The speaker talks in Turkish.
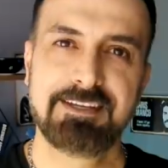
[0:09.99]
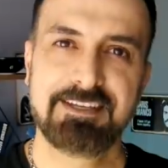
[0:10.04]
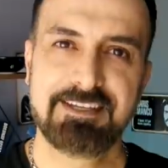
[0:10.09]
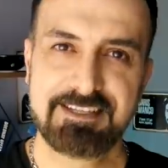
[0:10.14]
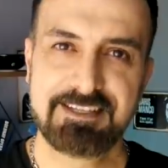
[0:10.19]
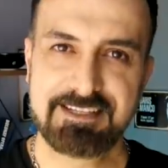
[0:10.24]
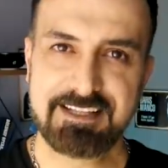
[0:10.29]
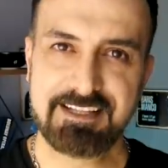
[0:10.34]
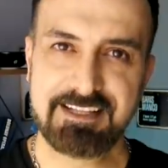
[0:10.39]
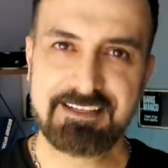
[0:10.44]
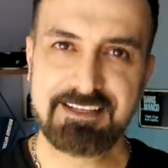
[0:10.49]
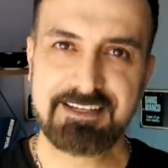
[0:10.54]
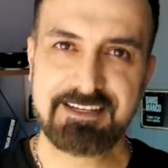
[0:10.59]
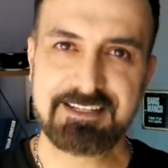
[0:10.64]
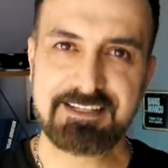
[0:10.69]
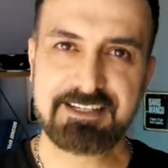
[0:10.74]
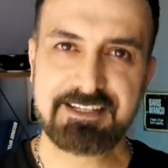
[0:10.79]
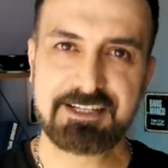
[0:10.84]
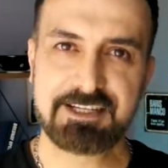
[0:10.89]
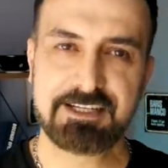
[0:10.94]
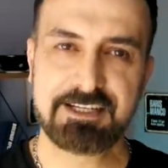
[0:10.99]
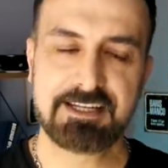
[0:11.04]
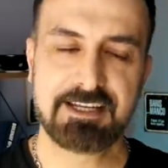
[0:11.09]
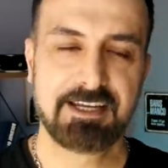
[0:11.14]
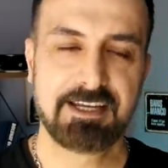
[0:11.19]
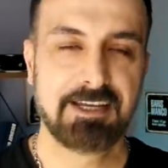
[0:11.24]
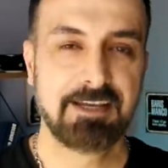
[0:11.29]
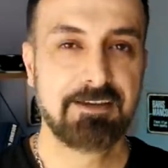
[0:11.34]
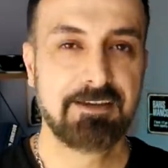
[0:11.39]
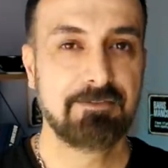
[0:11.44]
izlediğiniz için
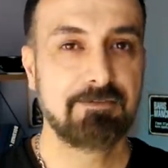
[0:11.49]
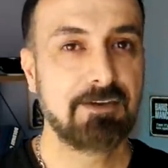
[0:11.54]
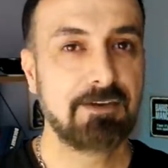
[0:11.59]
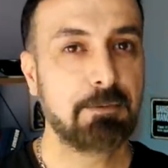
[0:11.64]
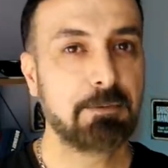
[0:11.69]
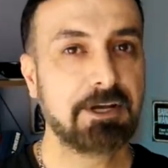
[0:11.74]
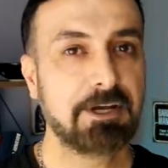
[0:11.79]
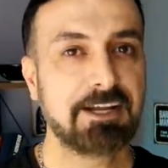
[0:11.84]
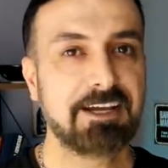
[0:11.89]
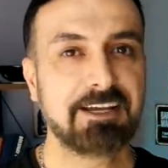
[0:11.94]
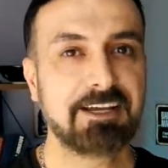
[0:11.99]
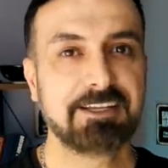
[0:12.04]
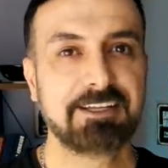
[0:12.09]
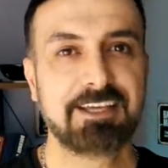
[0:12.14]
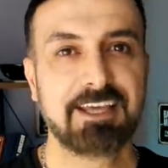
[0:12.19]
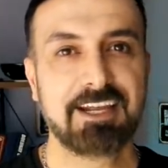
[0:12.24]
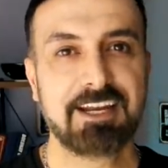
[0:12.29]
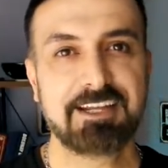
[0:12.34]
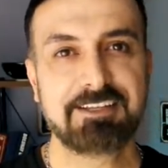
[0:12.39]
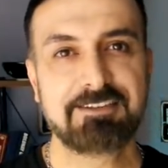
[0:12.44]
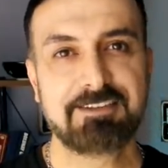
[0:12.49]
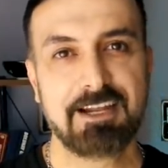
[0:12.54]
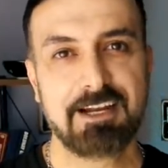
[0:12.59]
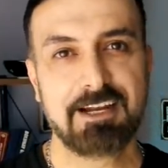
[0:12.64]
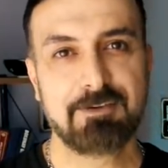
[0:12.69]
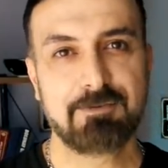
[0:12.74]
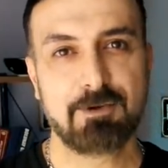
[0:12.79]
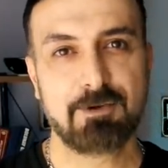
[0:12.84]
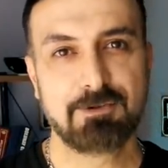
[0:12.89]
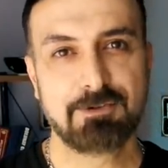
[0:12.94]
ve bana gerek
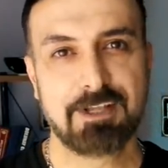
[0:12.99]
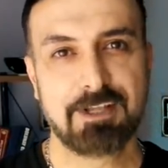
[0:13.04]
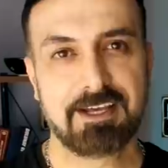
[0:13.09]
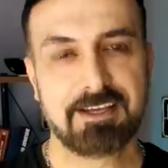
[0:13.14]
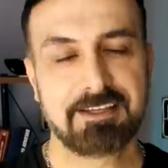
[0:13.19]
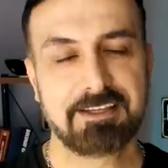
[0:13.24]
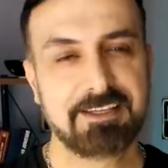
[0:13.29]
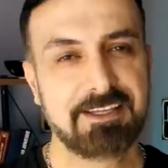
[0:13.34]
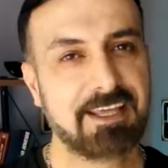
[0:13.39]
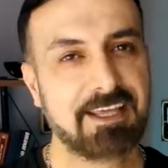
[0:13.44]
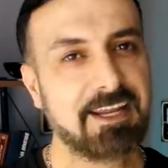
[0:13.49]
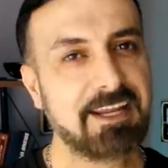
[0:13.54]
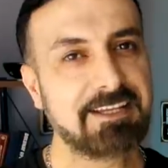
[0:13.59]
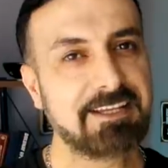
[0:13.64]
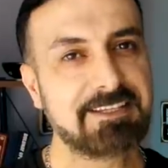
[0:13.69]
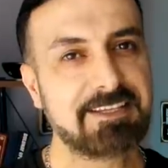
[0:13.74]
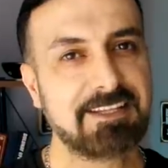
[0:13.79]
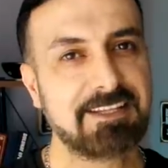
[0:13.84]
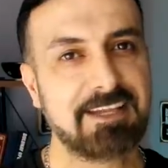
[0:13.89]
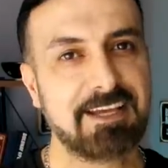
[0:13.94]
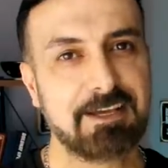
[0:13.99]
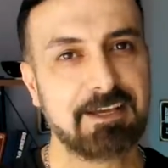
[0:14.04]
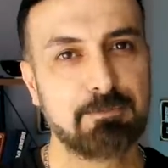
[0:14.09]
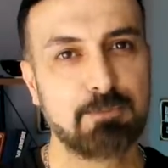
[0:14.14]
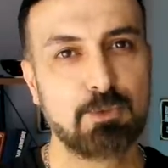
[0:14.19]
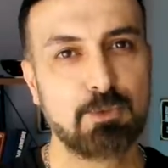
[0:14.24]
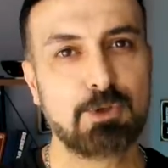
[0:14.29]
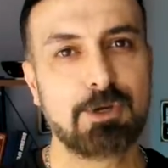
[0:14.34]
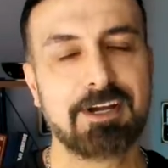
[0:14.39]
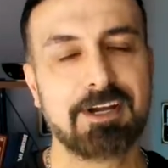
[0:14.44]
telefonla gerekse de
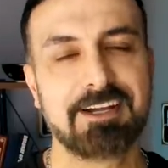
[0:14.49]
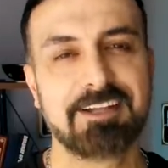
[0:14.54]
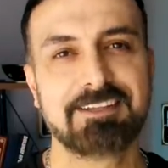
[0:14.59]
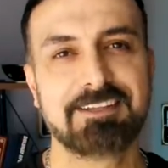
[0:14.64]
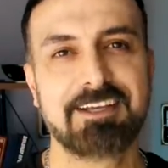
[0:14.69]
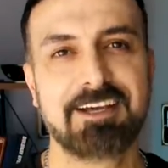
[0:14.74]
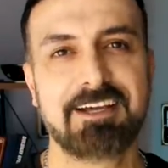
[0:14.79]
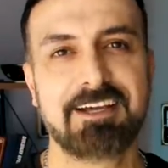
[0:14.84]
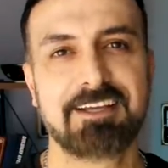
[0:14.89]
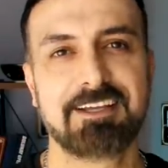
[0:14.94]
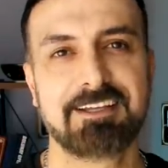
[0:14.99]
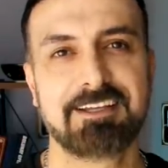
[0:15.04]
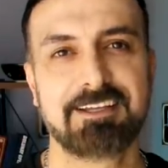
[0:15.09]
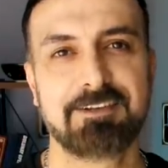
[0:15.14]
bu kanalda